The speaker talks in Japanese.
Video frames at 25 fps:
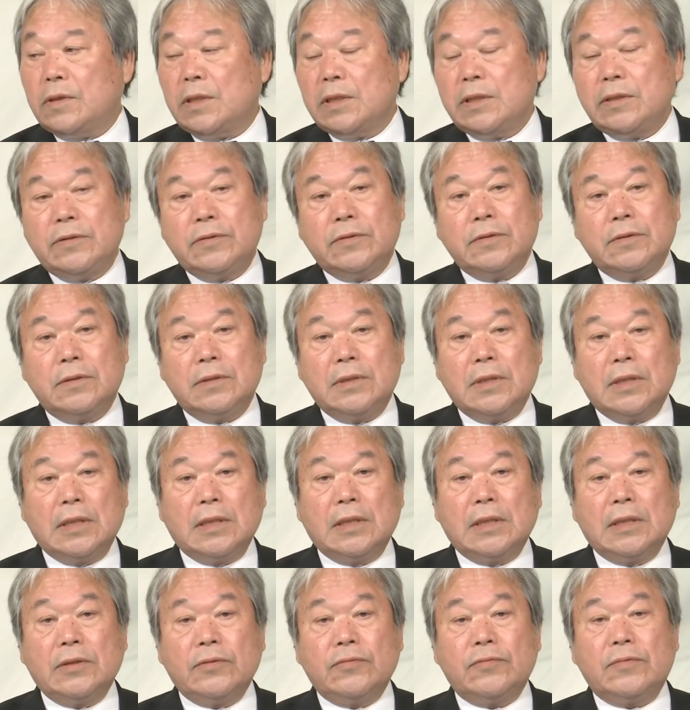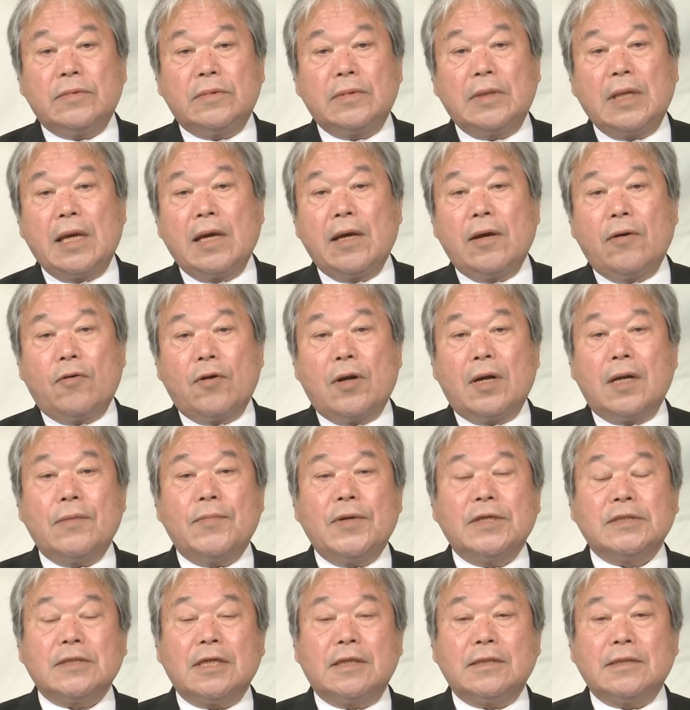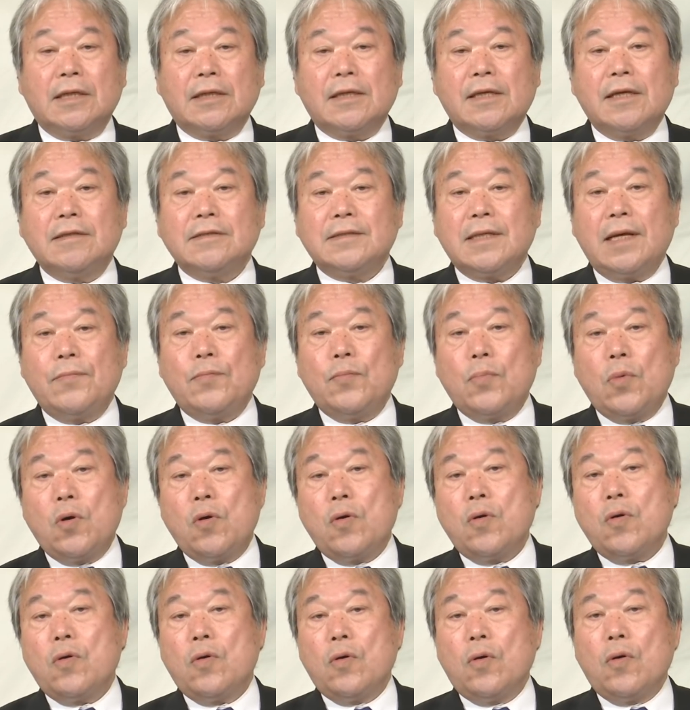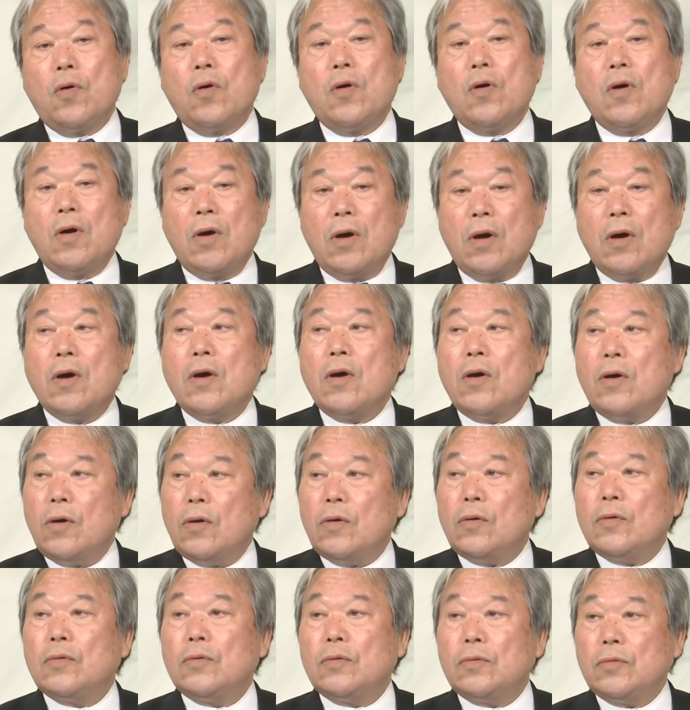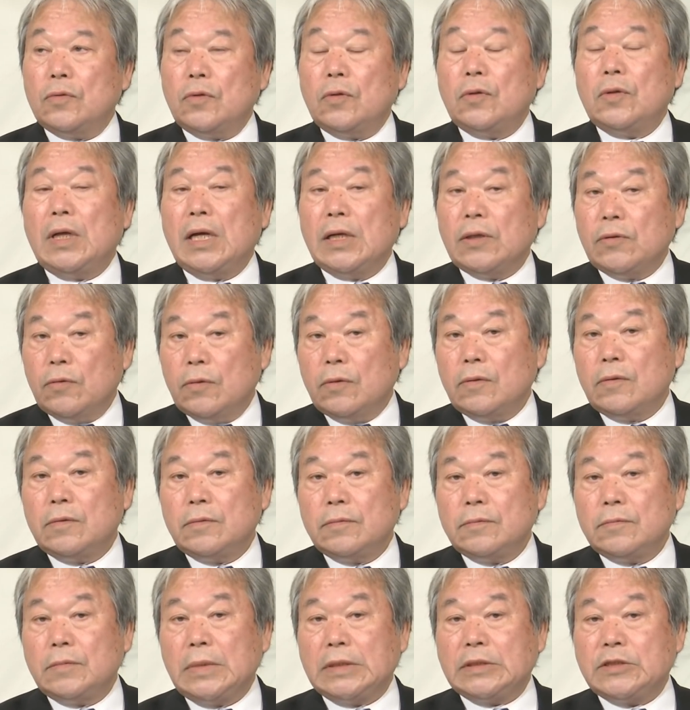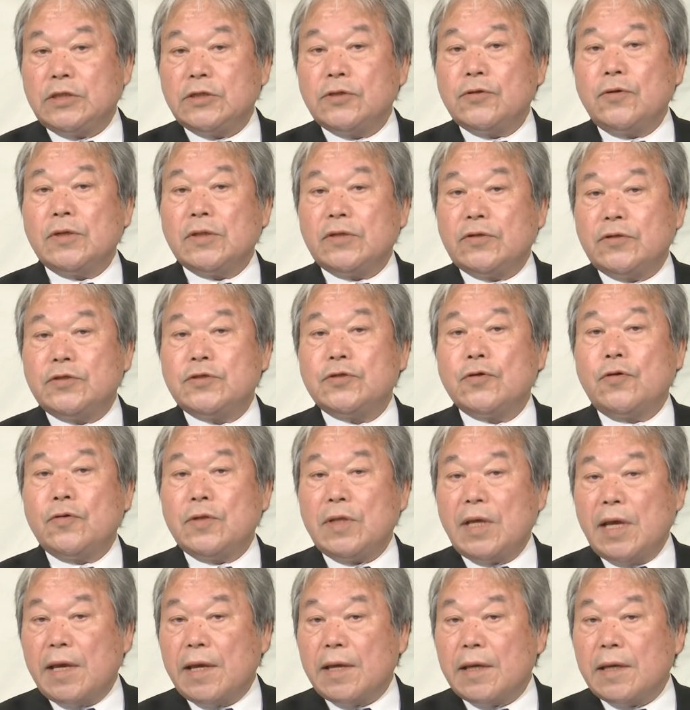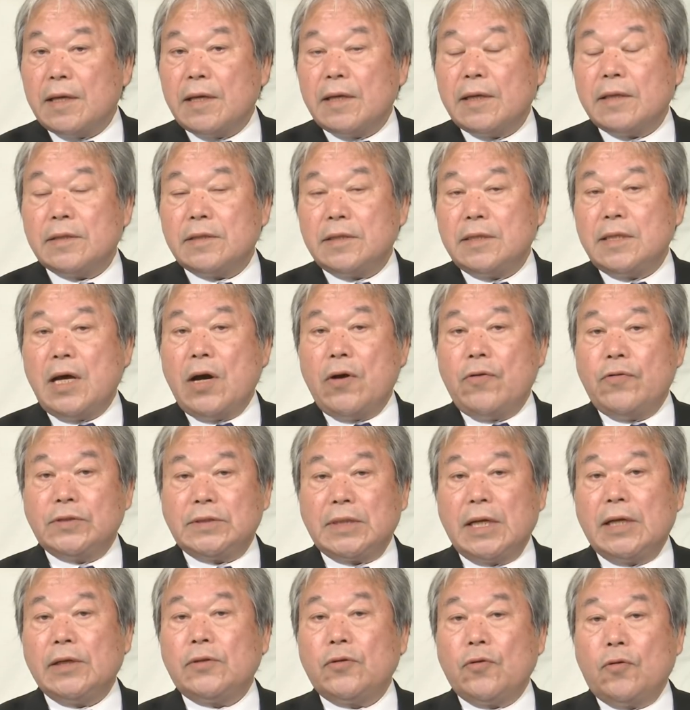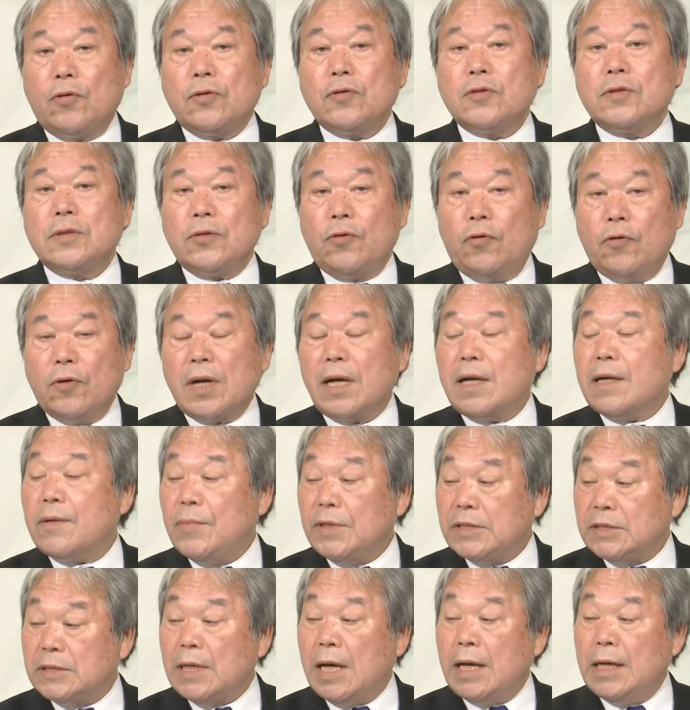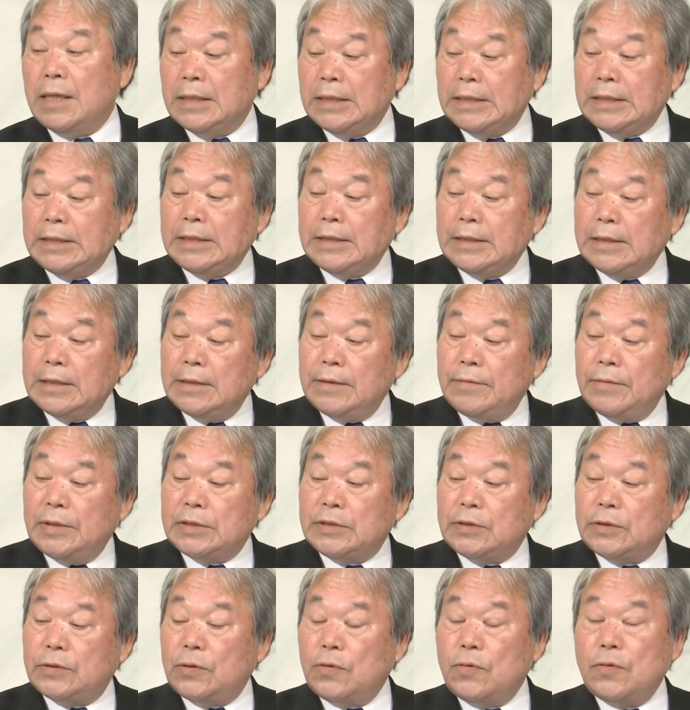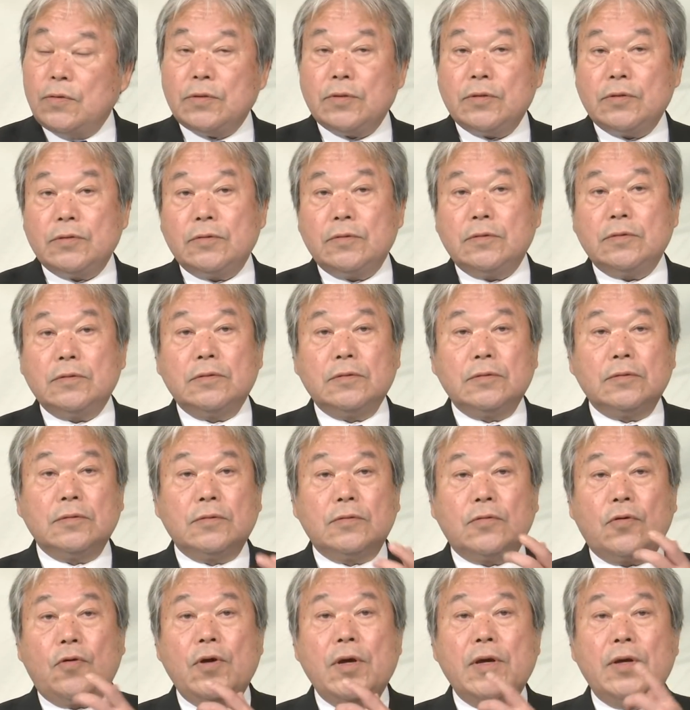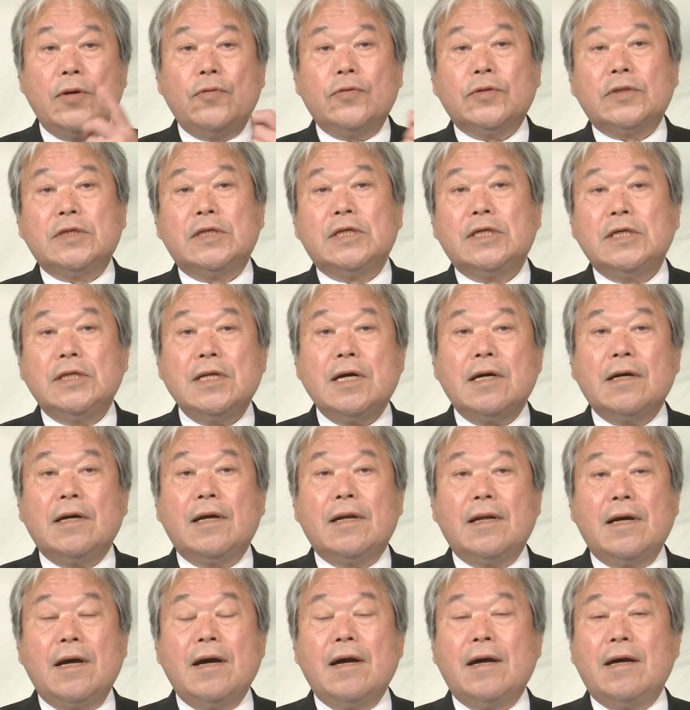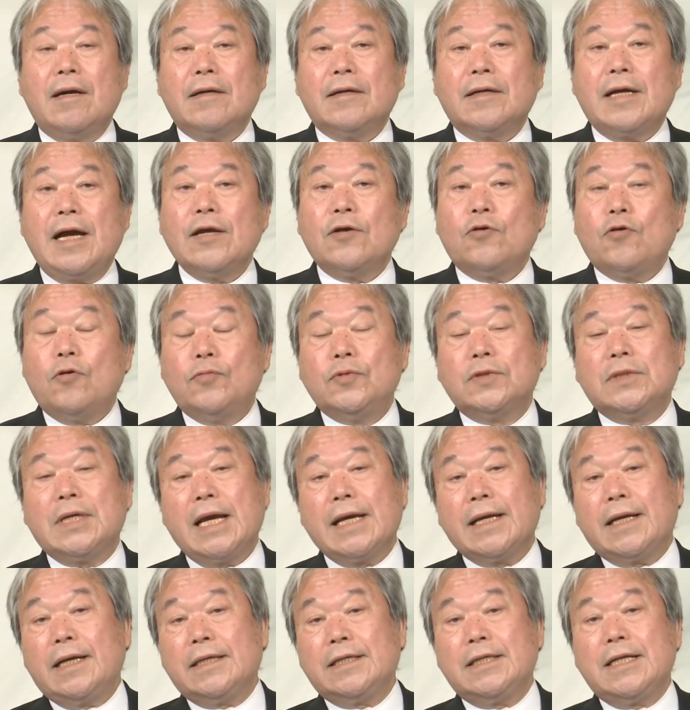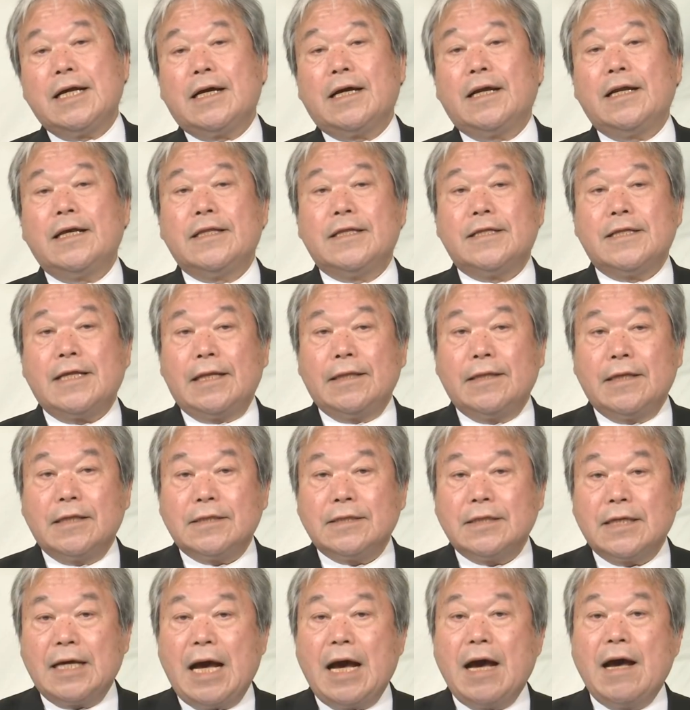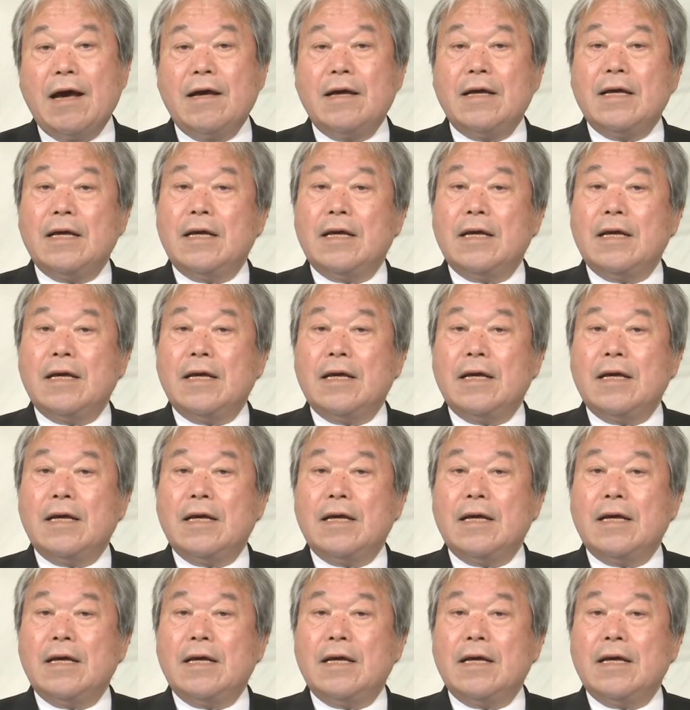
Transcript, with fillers: ていうふうに言っておられました早紀江さんもあの、まあ、強い口調で、え非難を抑えておられました、まあ、そういう声を聞きながら外交部会が開かれてたんですが